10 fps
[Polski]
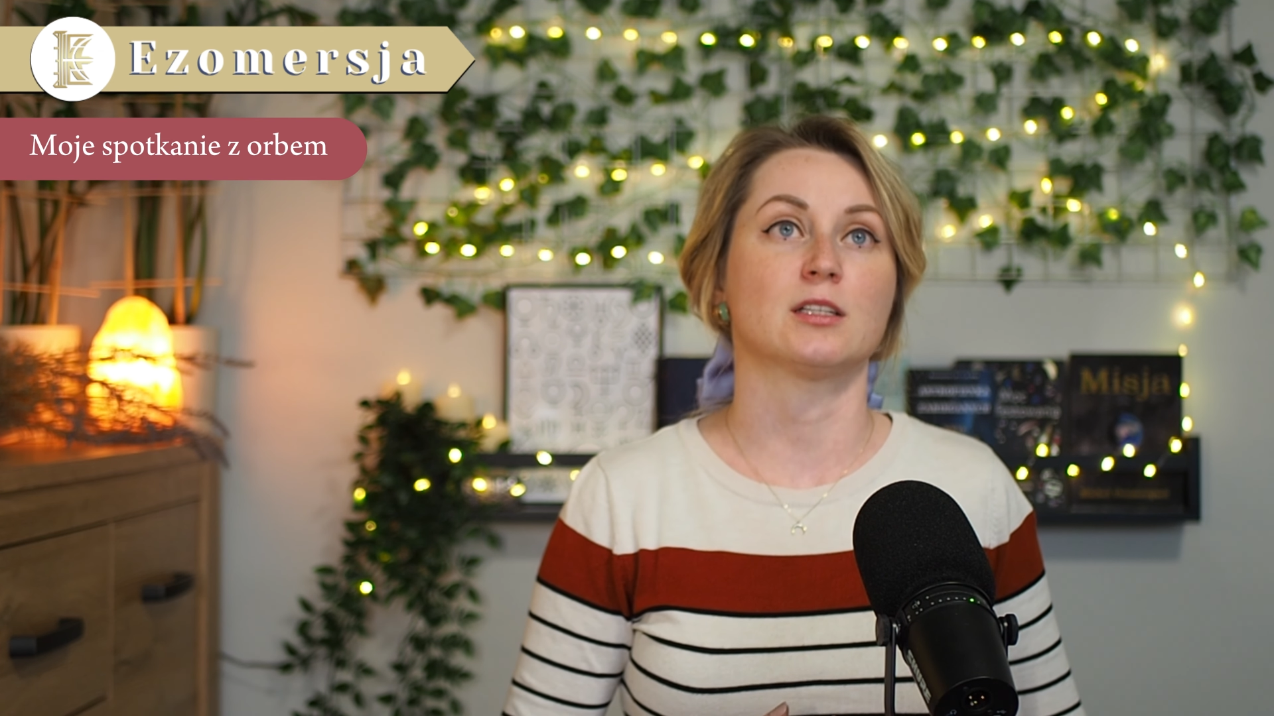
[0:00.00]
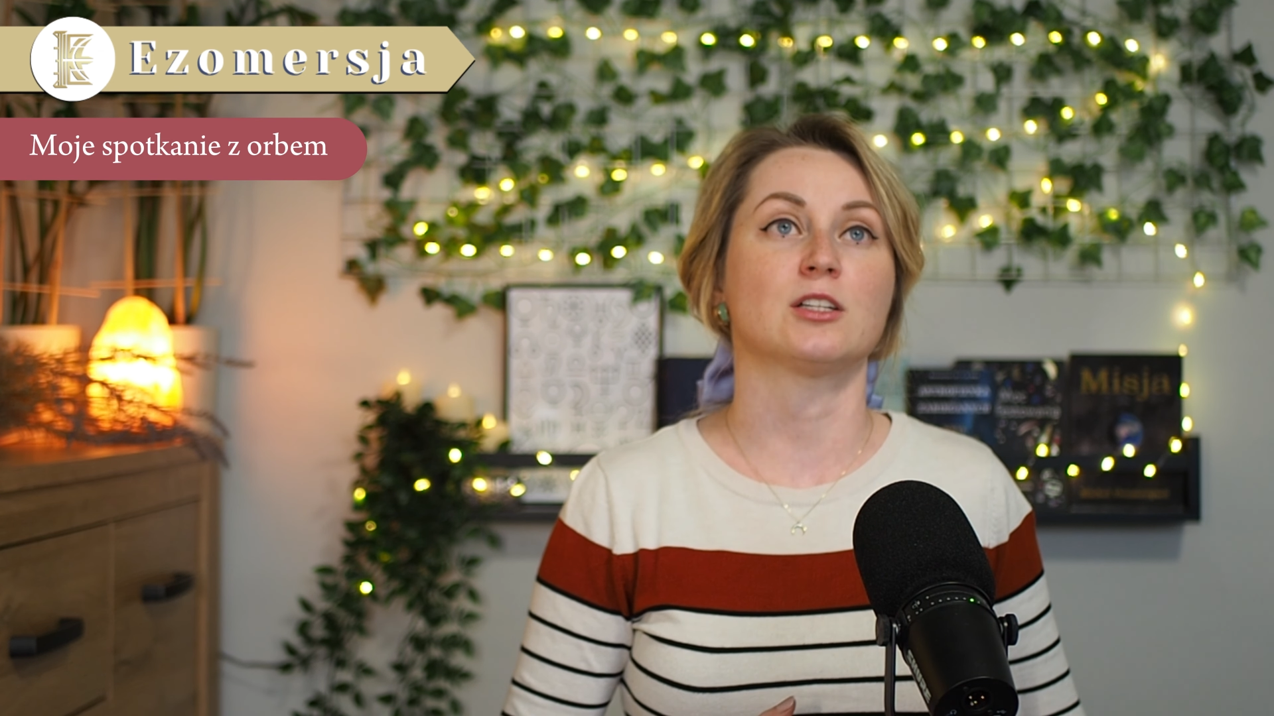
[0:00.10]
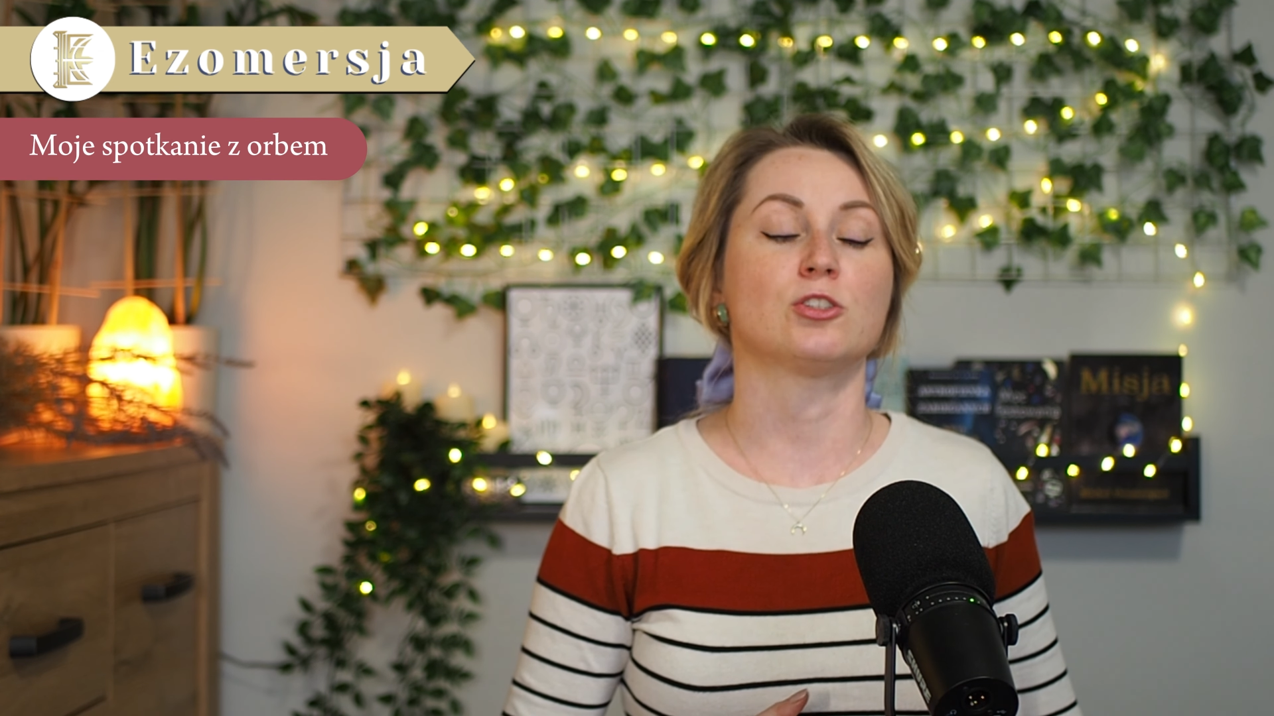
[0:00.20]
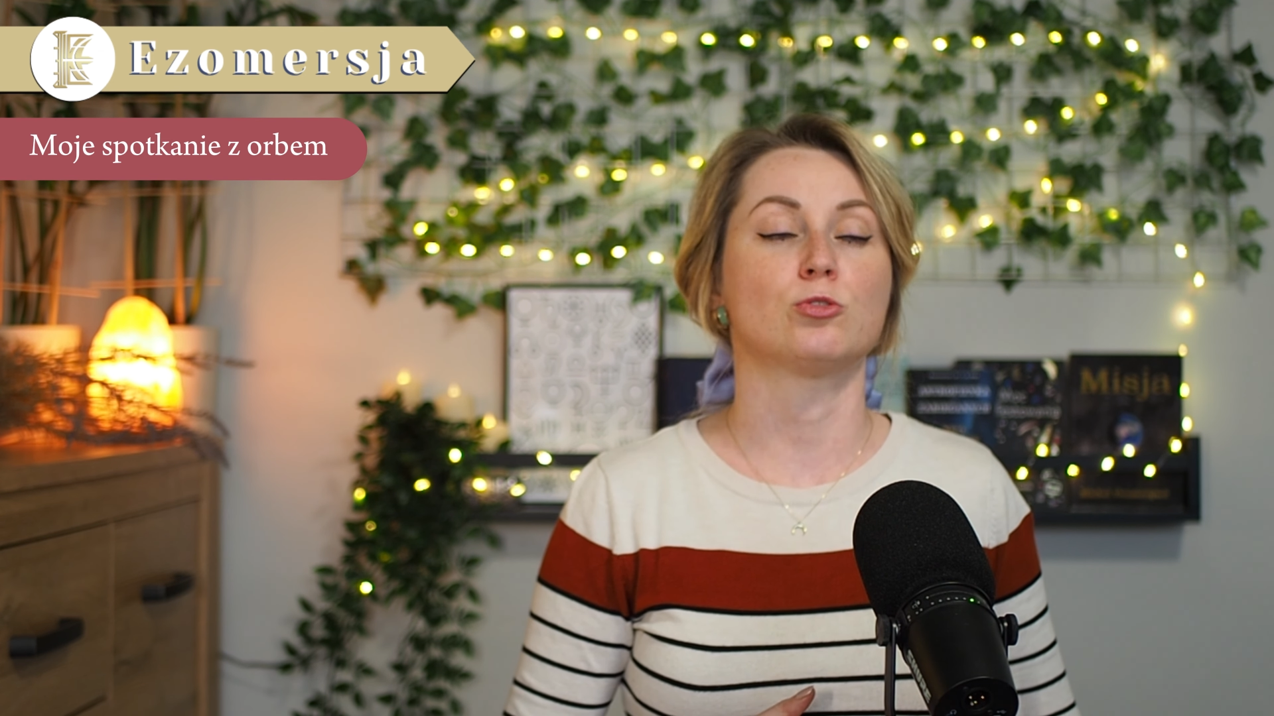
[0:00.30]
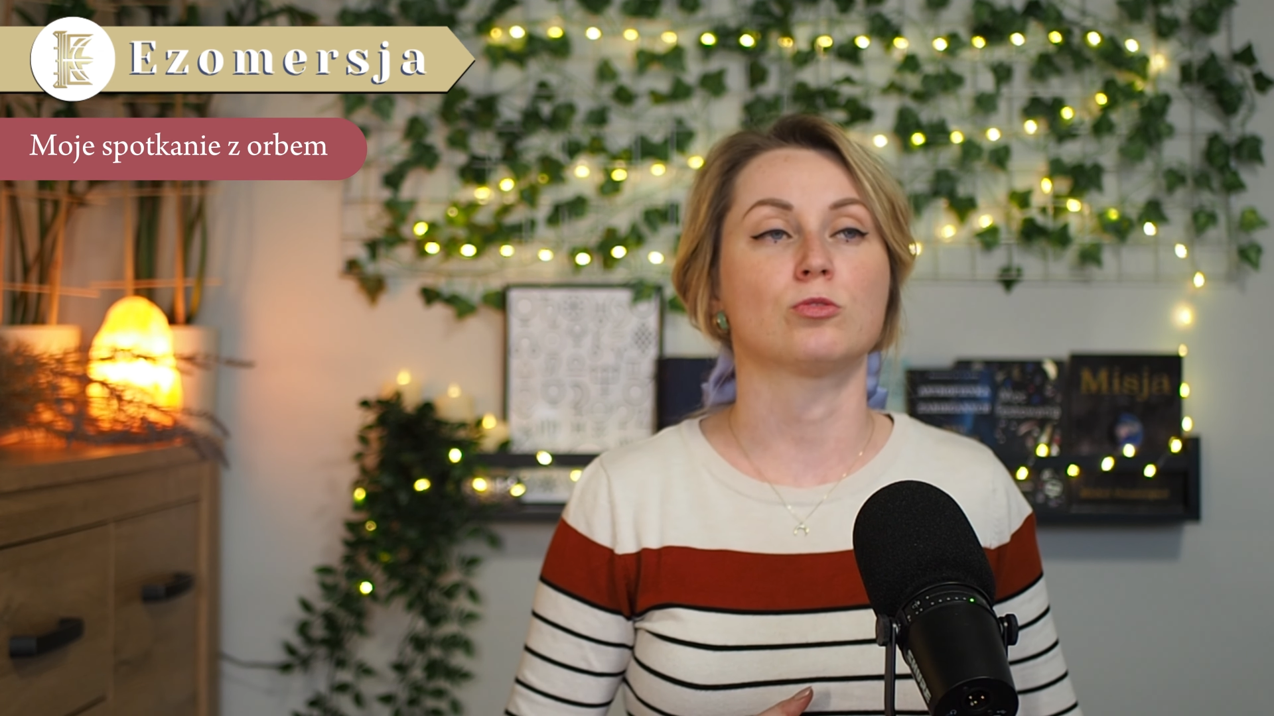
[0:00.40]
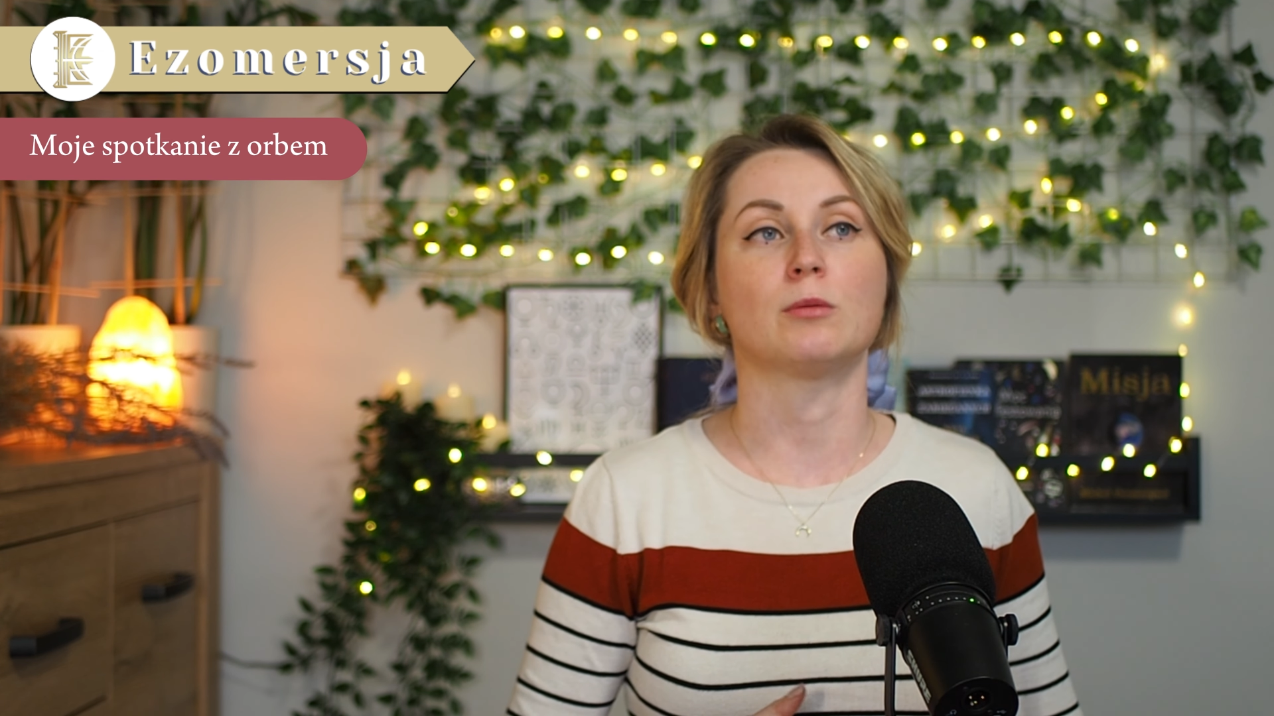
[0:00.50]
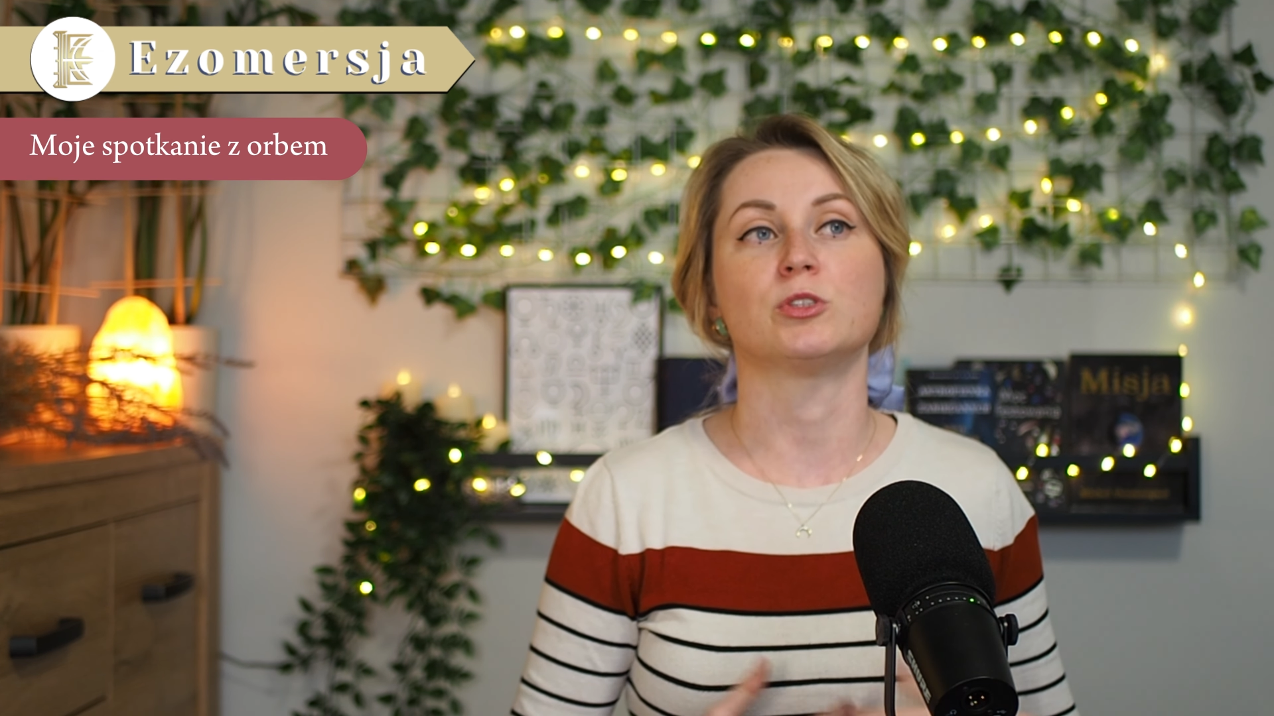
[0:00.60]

Raczej czułam